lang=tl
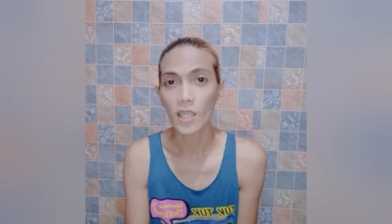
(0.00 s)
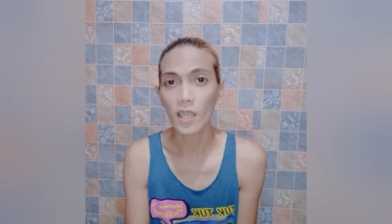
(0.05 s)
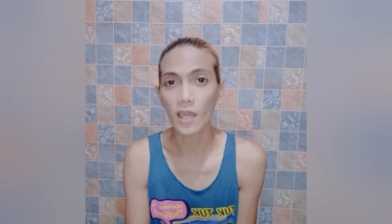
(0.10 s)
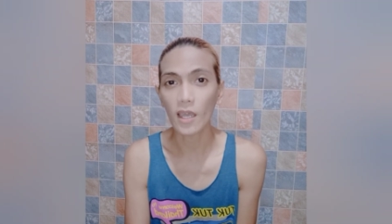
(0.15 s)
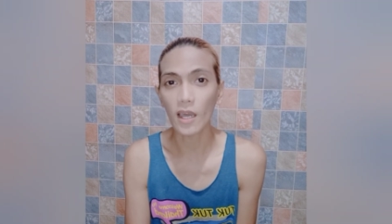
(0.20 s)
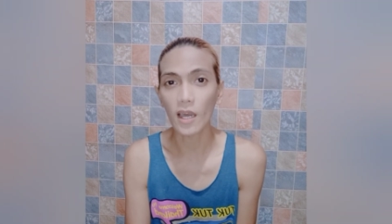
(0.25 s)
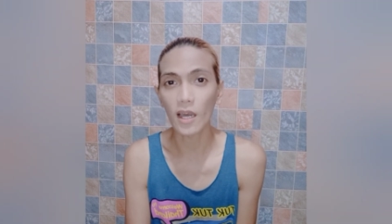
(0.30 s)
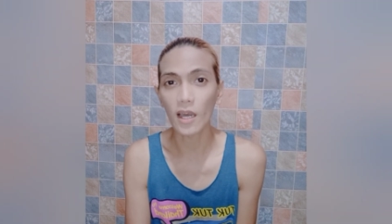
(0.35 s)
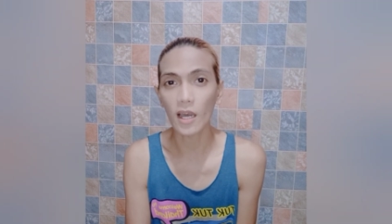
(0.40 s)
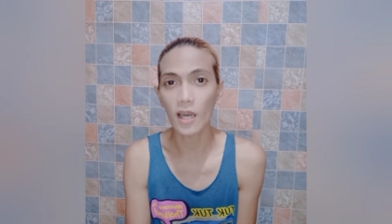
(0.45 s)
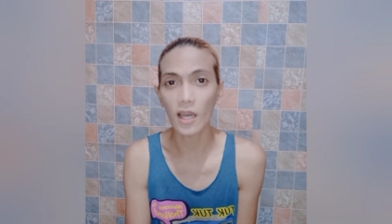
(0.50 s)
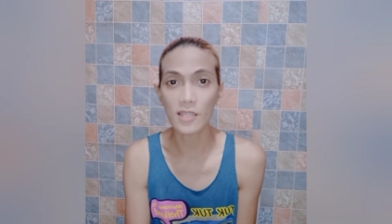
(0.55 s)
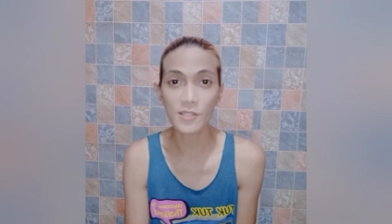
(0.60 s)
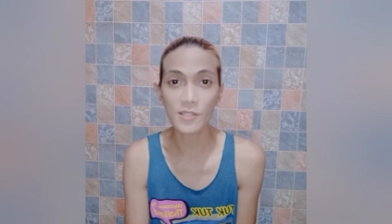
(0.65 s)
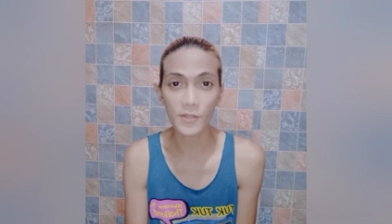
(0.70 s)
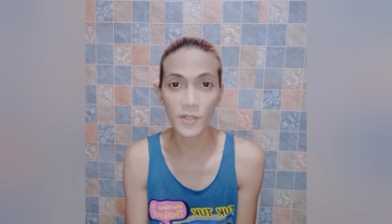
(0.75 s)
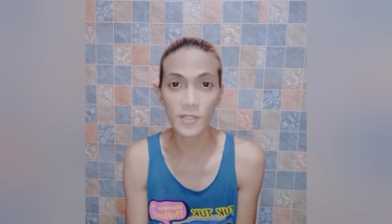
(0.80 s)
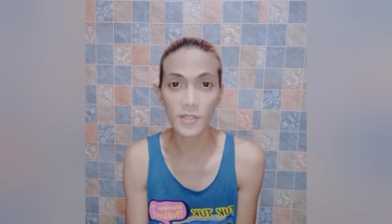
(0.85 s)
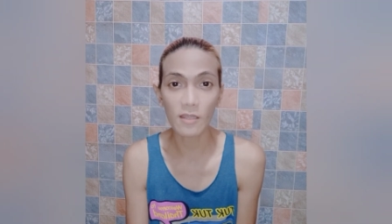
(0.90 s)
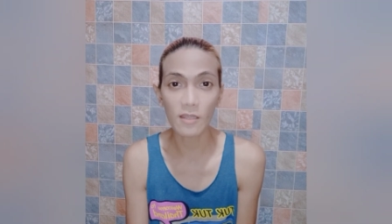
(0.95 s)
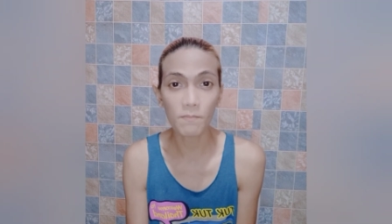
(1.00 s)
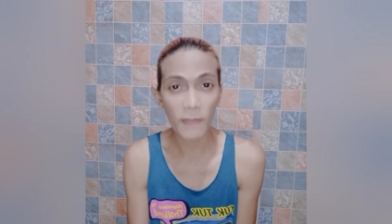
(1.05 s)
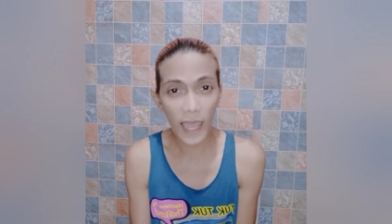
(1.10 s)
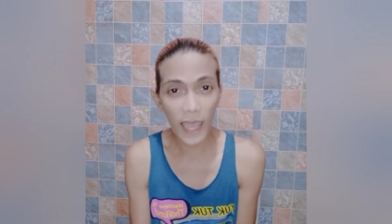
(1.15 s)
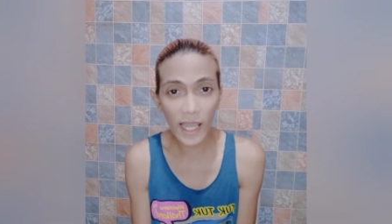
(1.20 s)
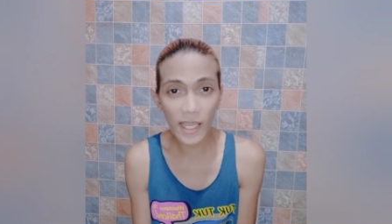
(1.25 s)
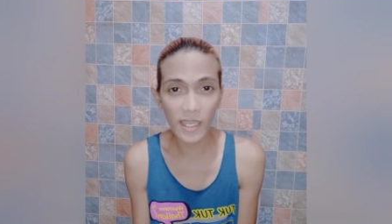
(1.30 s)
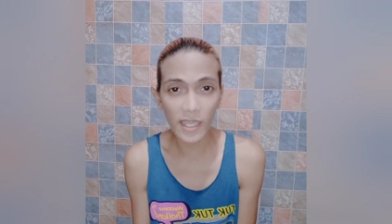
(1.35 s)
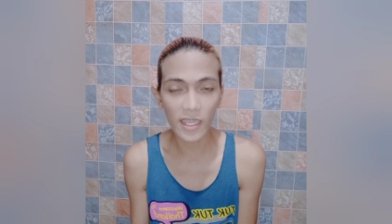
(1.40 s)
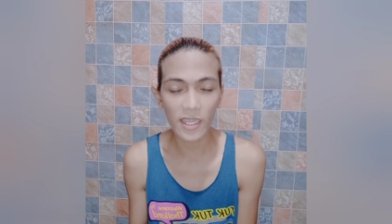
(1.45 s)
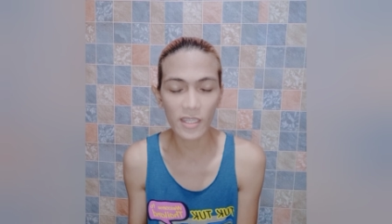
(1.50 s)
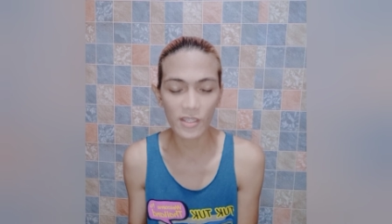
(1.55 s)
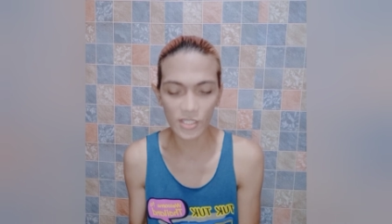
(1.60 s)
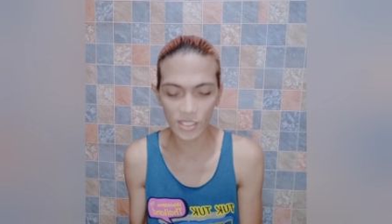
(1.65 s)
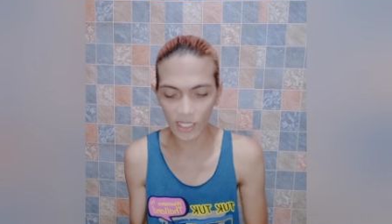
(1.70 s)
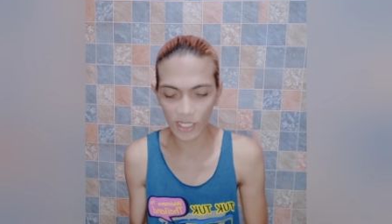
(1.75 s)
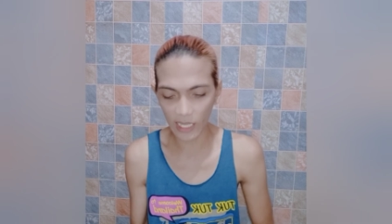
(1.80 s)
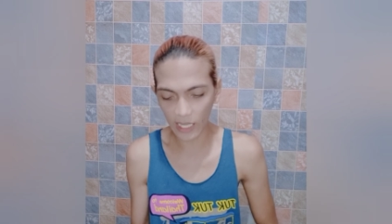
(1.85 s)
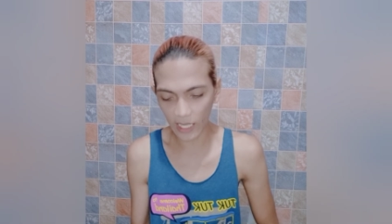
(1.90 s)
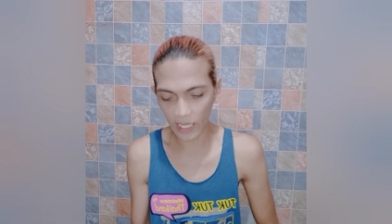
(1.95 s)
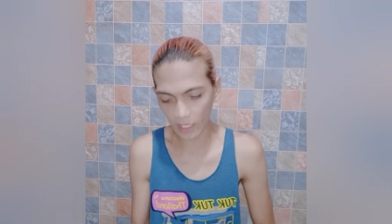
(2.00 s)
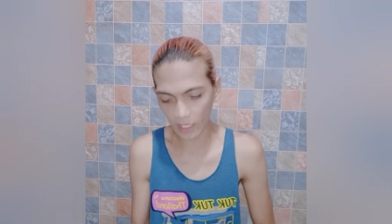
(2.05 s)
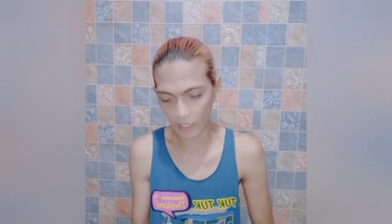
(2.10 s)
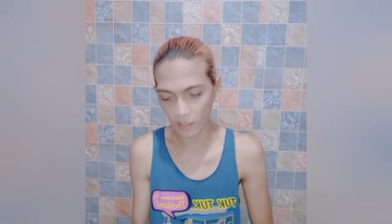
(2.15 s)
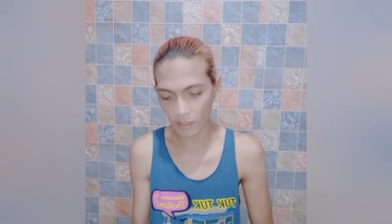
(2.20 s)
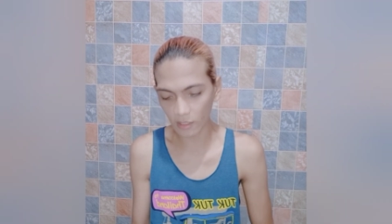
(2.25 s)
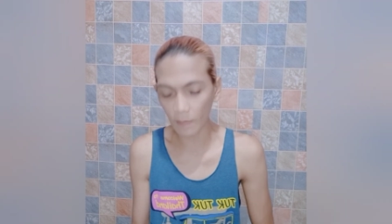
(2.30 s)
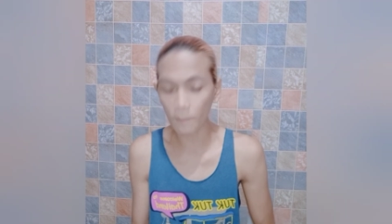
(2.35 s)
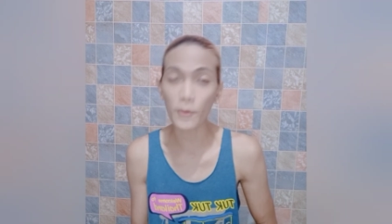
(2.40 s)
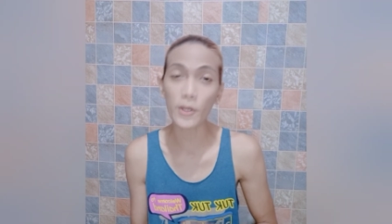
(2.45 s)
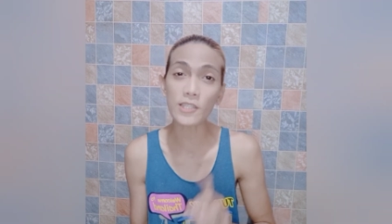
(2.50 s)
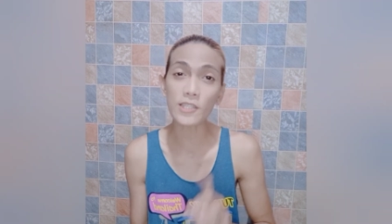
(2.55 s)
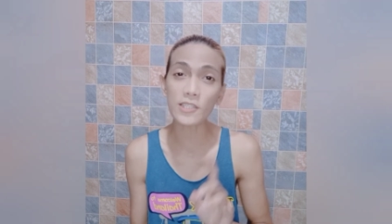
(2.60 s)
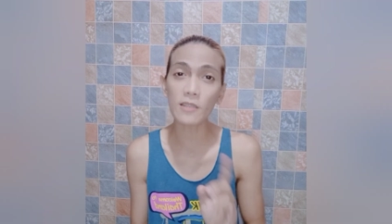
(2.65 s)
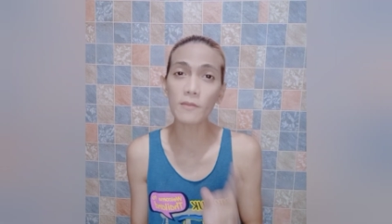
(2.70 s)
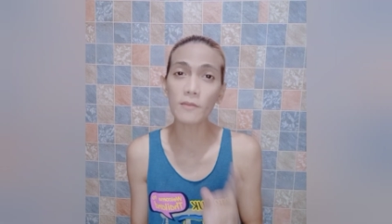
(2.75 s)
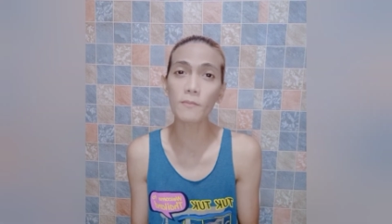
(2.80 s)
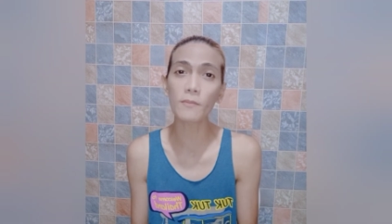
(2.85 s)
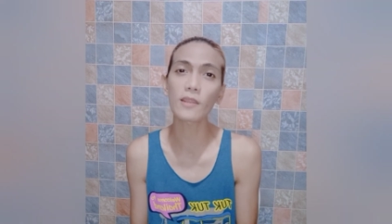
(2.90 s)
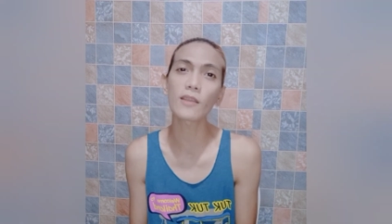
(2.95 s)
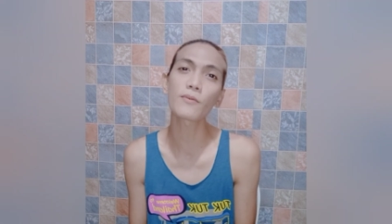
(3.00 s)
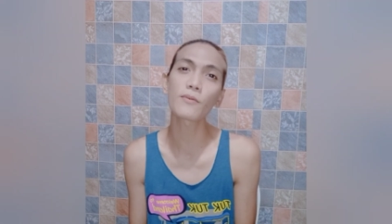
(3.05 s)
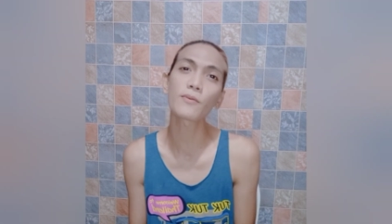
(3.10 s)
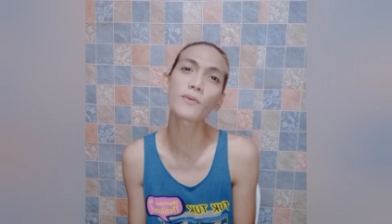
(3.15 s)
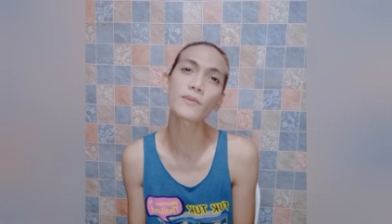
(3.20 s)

uh, a certain package and the person the,